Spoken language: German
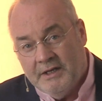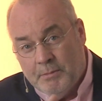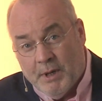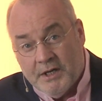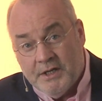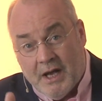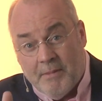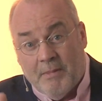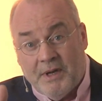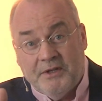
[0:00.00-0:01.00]
Die beiden
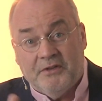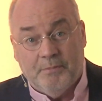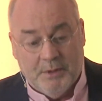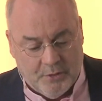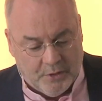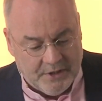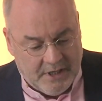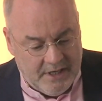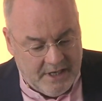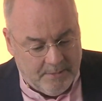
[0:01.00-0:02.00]
haben manches mit Gott
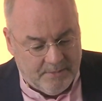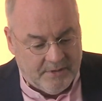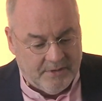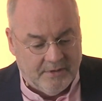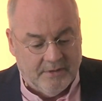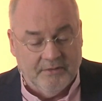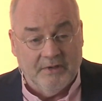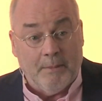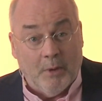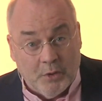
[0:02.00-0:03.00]
erlebt.
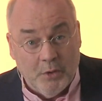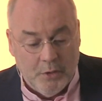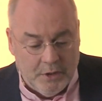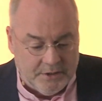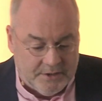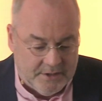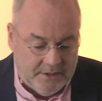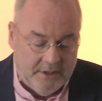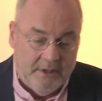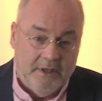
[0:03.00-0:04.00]
Sie haben auch
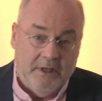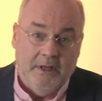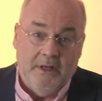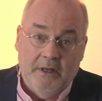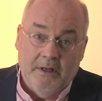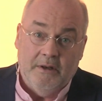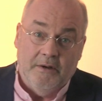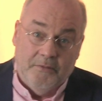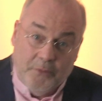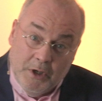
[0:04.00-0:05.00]
gehört
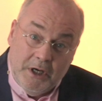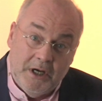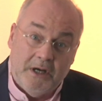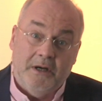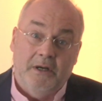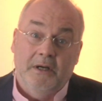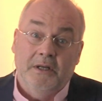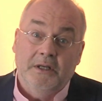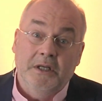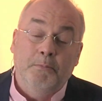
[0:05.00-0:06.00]
vorher
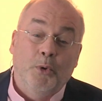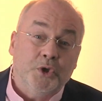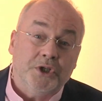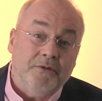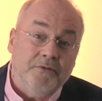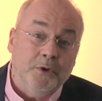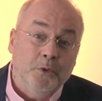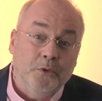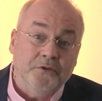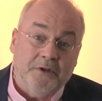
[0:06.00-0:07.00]
die Botschaft
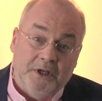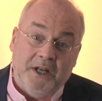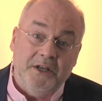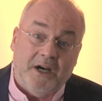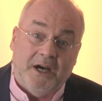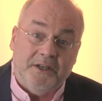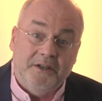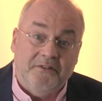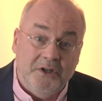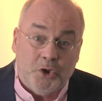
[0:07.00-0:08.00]
von Ostern. Andere
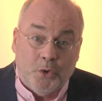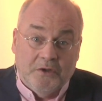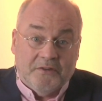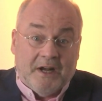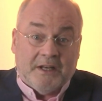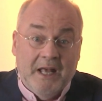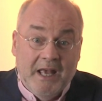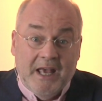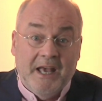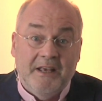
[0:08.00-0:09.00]
hatten es ihnen schon gesagt.
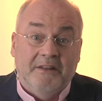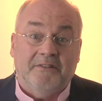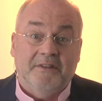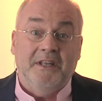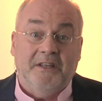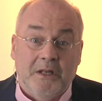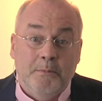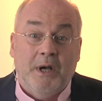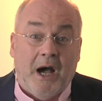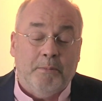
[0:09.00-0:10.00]
Er ist nicht
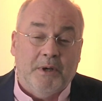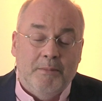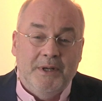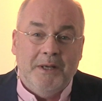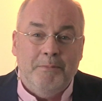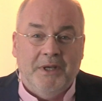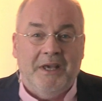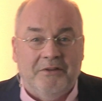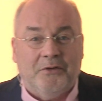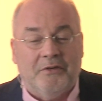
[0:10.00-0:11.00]
im Grab geblieben.
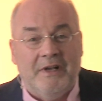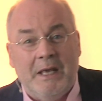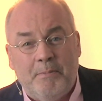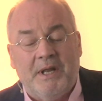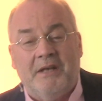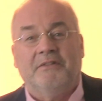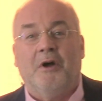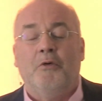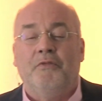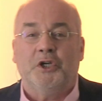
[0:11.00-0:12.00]
Jesus lebt. Er ist
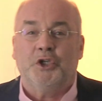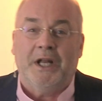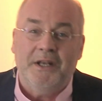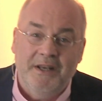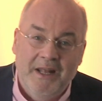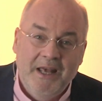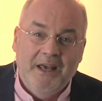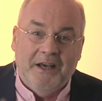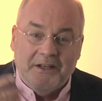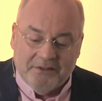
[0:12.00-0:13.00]
auferstanden.
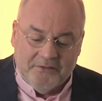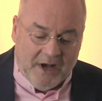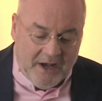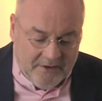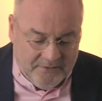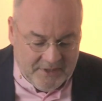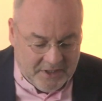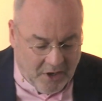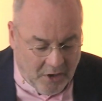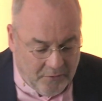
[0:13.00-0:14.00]
Er ist
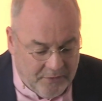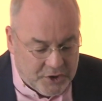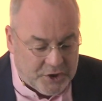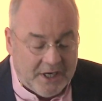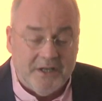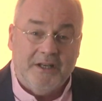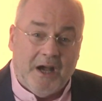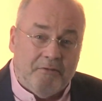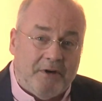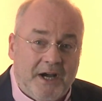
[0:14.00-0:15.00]
wahrhaftig auferstanden.
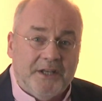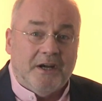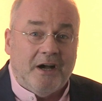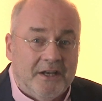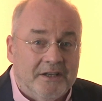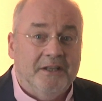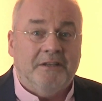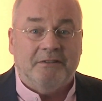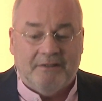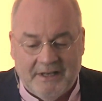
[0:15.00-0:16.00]
Karfreitag hat
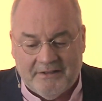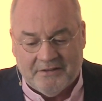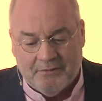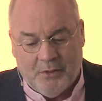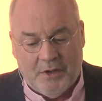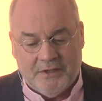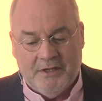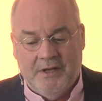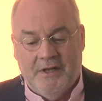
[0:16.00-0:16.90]
nicht das letzte Wort.